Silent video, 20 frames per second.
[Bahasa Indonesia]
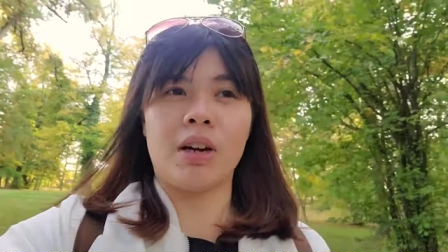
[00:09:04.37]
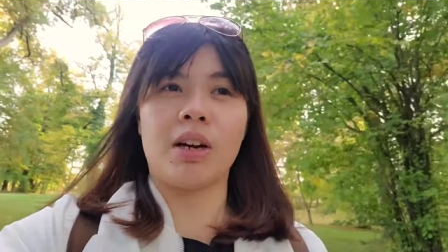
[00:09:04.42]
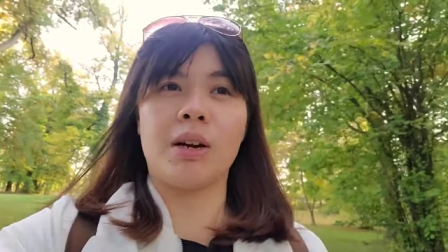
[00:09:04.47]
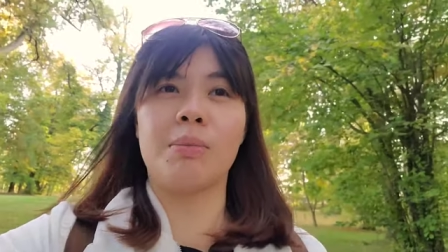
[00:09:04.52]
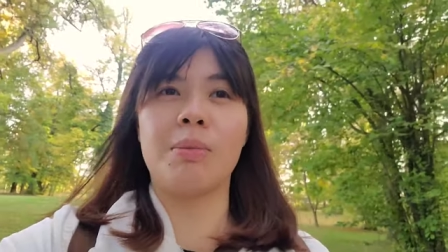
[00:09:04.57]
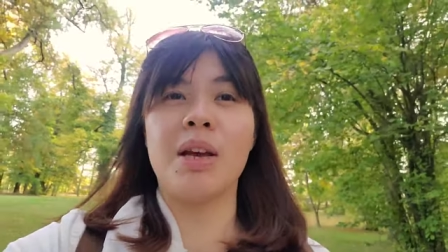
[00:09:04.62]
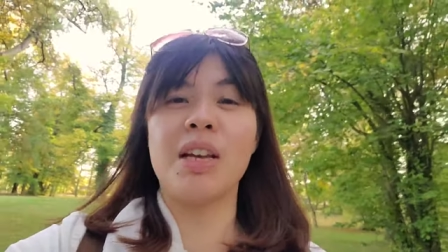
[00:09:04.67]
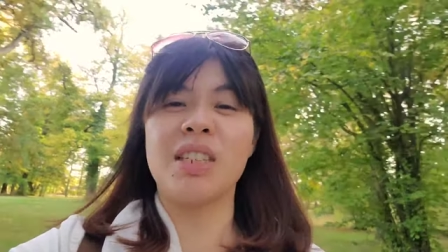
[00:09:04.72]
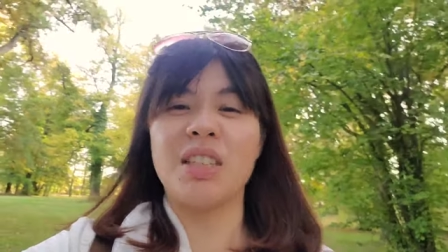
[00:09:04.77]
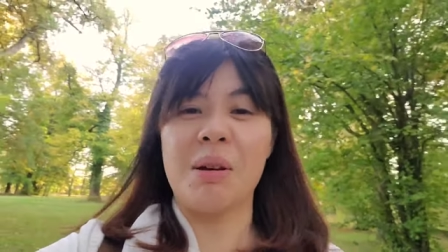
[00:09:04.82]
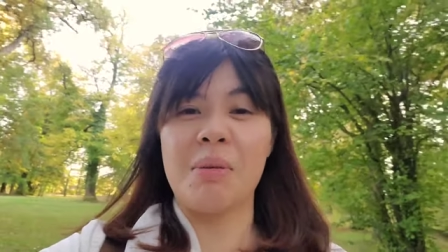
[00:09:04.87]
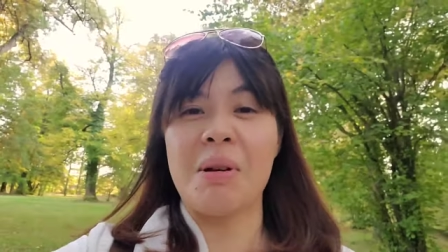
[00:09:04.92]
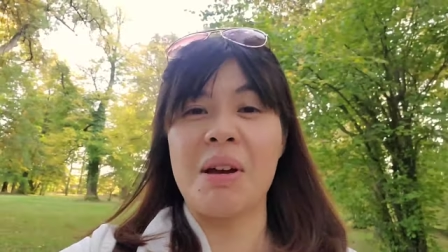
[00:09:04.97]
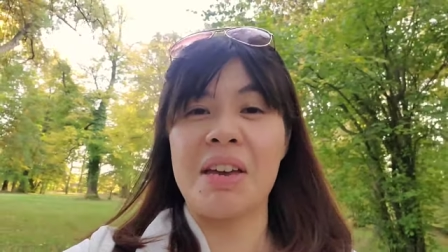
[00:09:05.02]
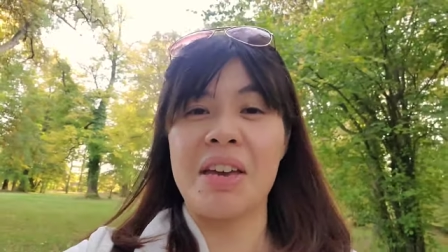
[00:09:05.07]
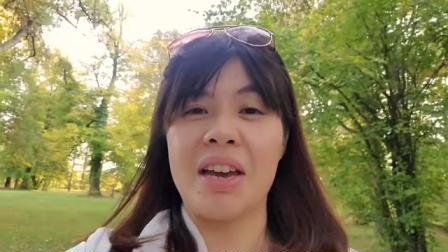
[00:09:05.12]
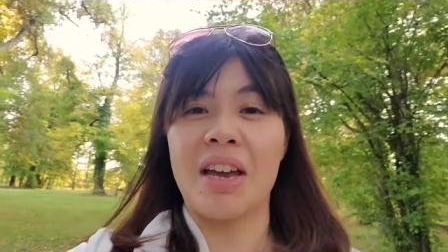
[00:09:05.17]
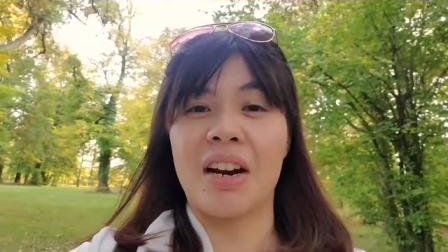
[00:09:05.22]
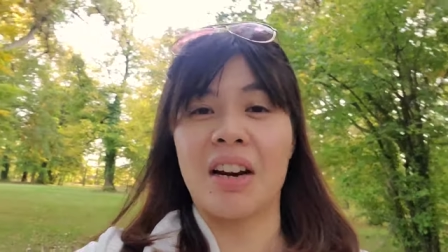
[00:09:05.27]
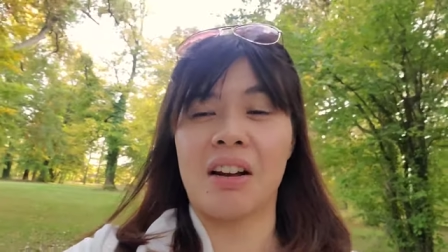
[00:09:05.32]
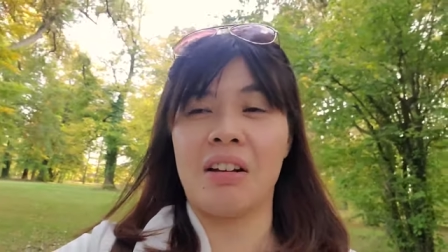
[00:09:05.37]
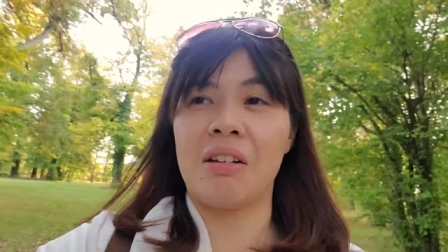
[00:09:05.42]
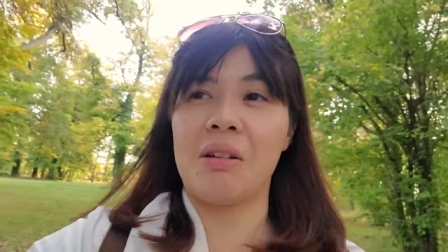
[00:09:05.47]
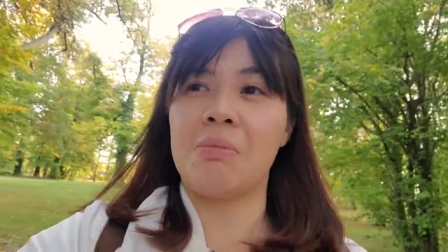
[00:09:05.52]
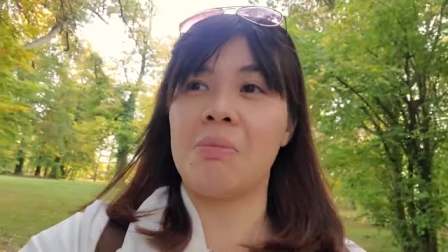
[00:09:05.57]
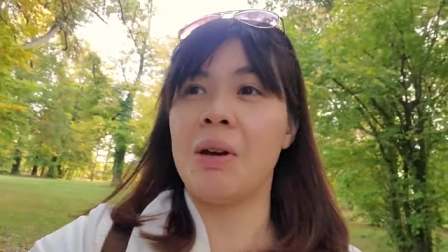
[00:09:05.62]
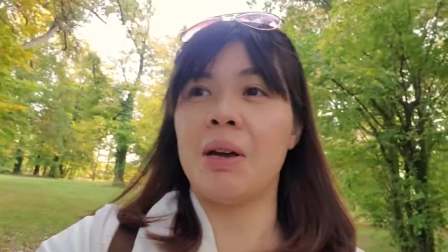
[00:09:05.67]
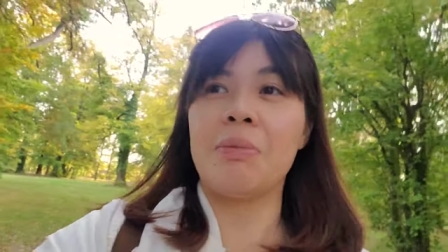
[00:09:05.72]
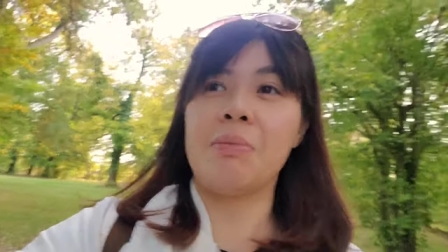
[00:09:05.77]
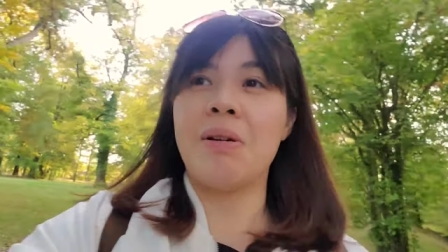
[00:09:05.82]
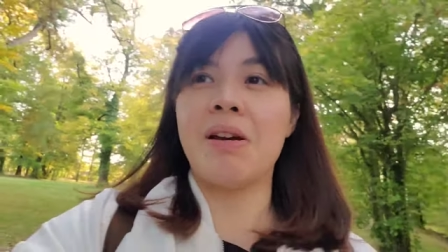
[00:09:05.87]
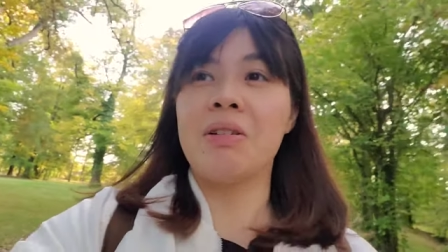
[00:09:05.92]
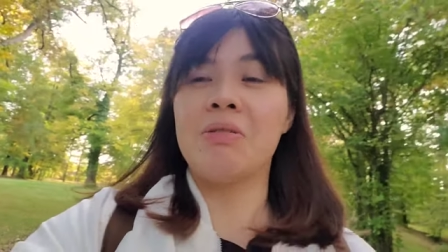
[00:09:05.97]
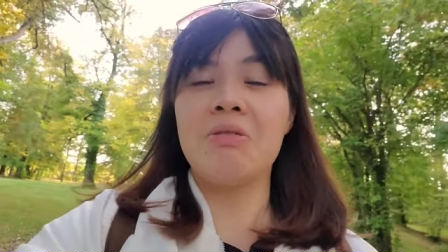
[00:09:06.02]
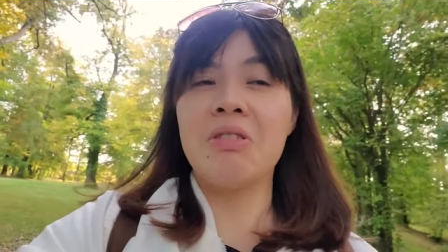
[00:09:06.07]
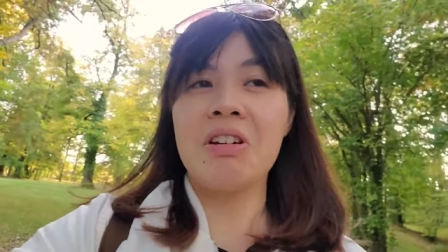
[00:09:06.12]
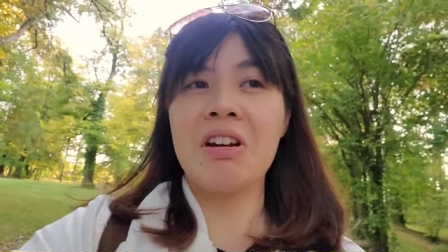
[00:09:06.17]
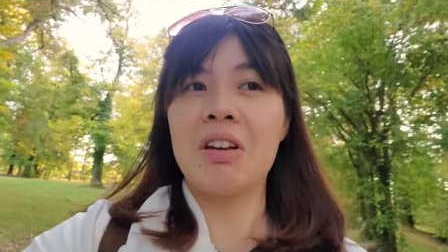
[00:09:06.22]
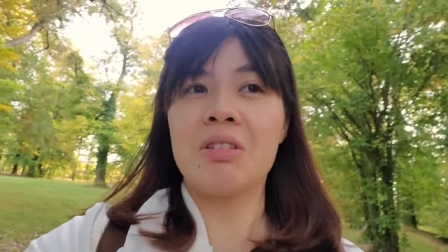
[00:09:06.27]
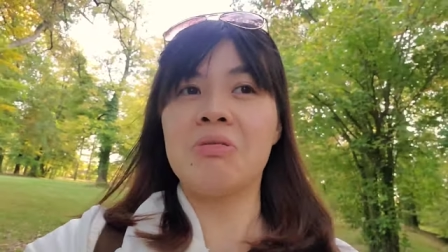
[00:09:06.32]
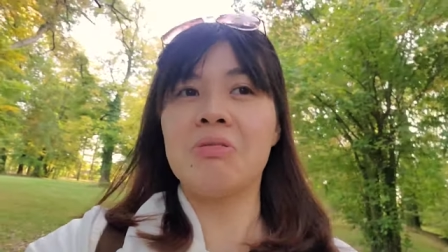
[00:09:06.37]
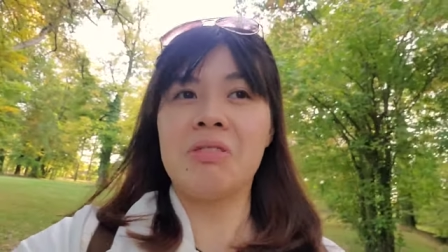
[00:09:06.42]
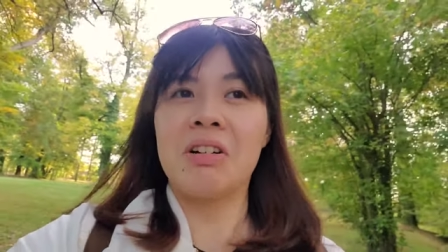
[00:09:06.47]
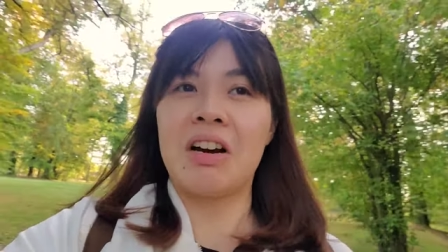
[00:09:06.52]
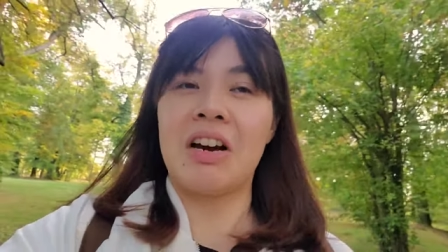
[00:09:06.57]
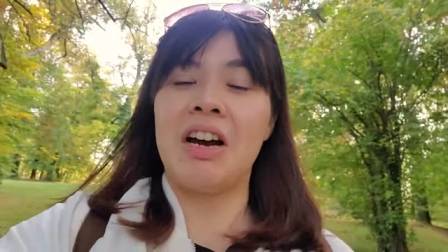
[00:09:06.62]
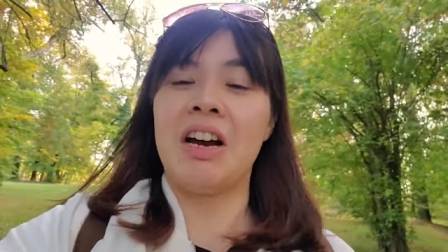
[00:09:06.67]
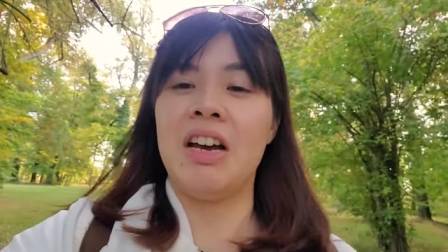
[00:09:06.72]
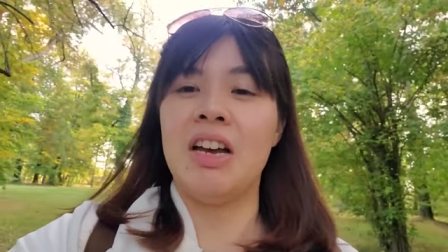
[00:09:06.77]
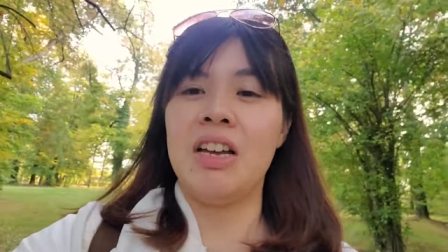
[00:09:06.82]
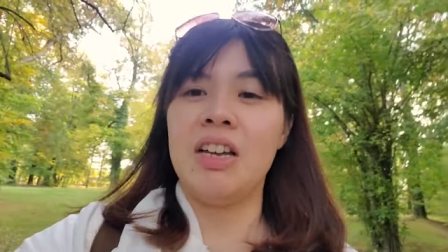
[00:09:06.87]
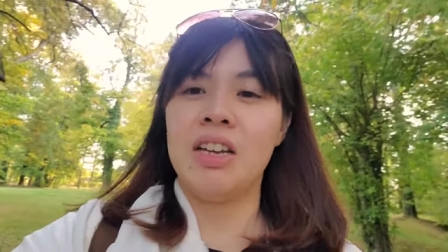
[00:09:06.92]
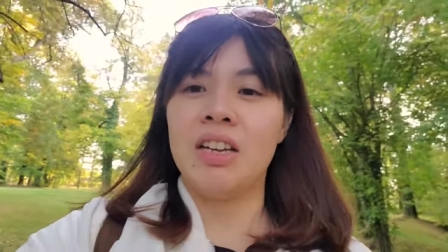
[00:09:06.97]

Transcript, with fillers: karena biasa bayar. Kalau yang bayar-bayar gue nggak suka.